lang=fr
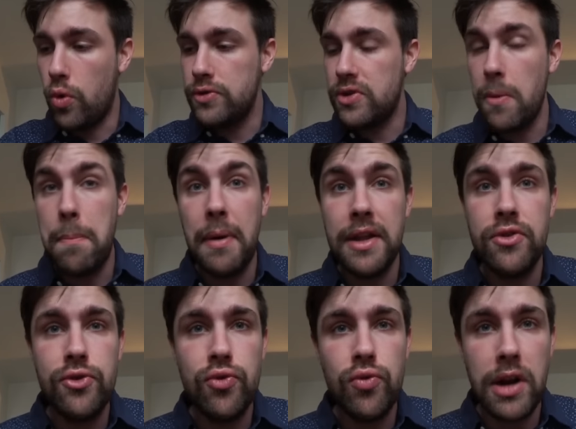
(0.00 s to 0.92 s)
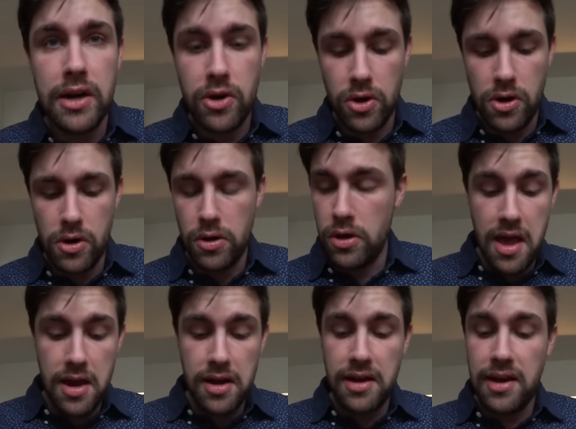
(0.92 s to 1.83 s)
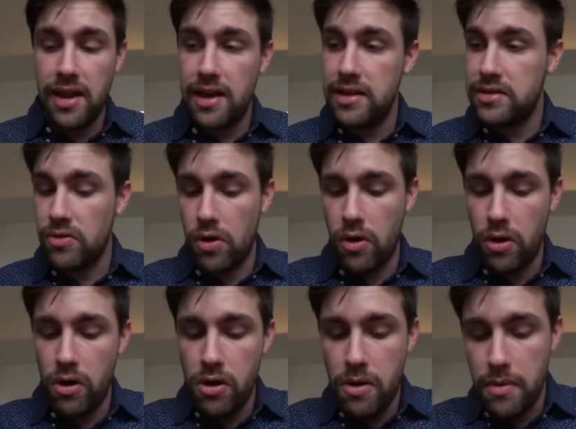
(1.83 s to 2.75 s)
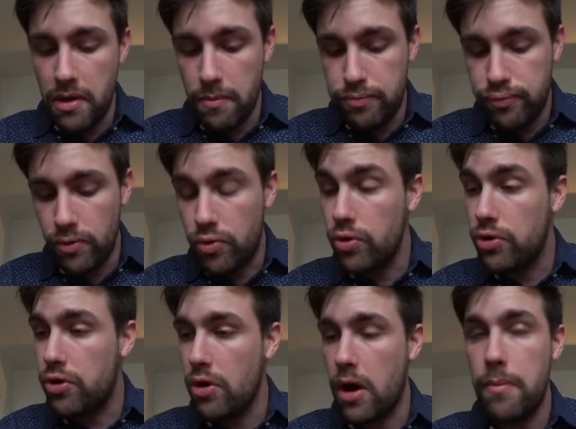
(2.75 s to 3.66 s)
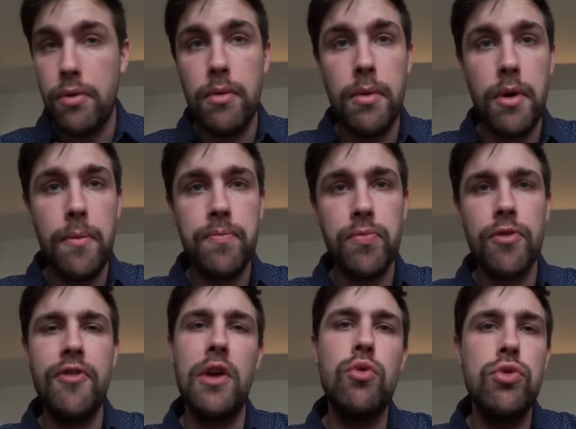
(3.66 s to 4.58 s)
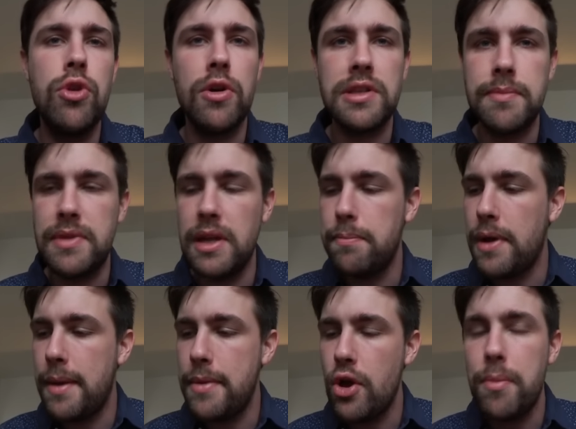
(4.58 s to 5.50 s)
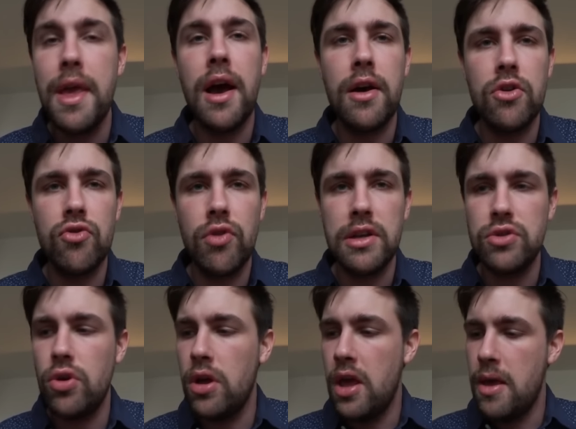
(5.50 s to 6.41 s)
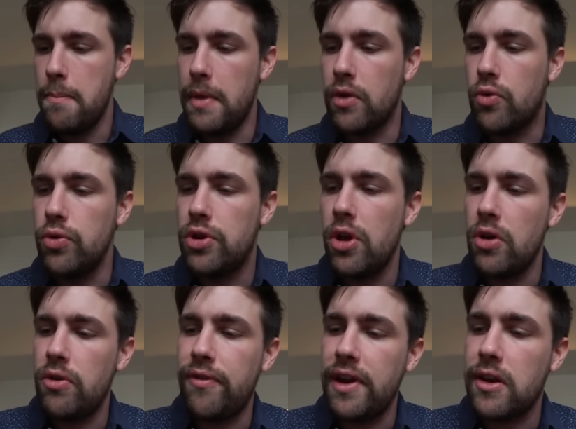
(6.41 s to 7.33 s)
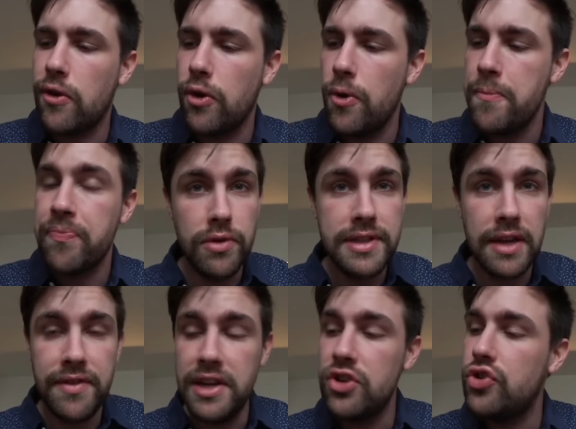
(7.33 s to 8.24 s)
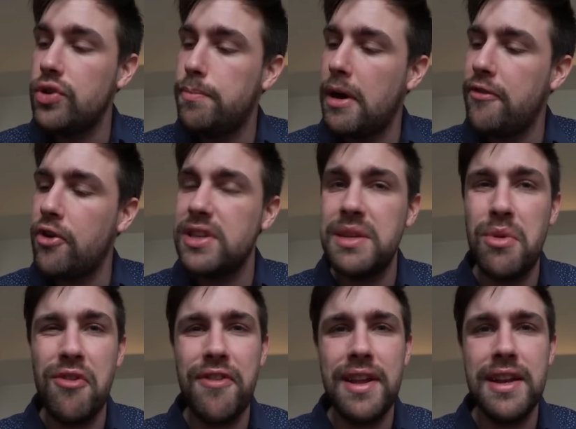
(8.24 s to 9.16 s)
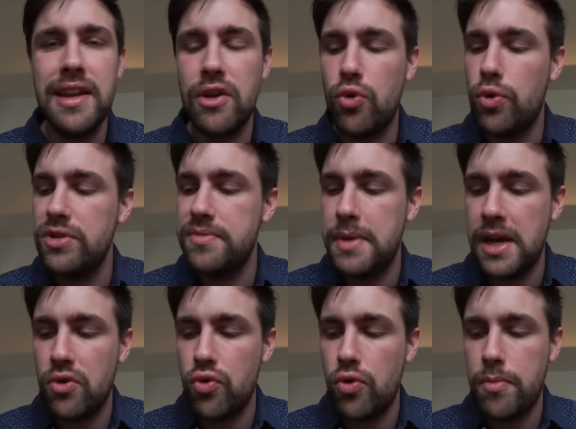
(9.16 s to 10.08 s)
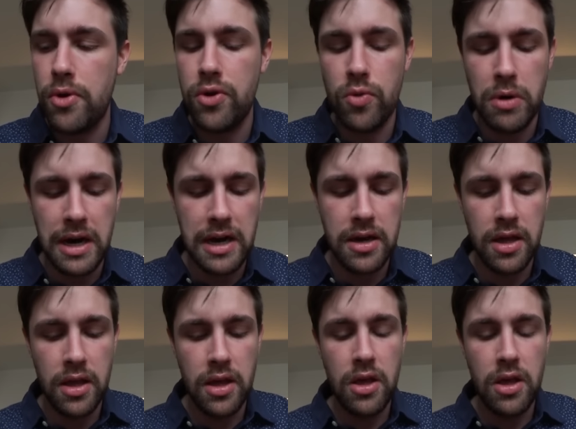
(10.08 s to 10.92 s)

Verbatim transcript: On sent pas du tout l'alcool. Intéressant. Alors là, mais coup de cœur hein, pour le moment. Enfin, coup de cœur, c'est peut-être pas la meilleure bière, hein, je vous rassure. Mais coup de cœur du fait que, vous le savez, je suis pas forcément fan des grosses bières gourmandes noires.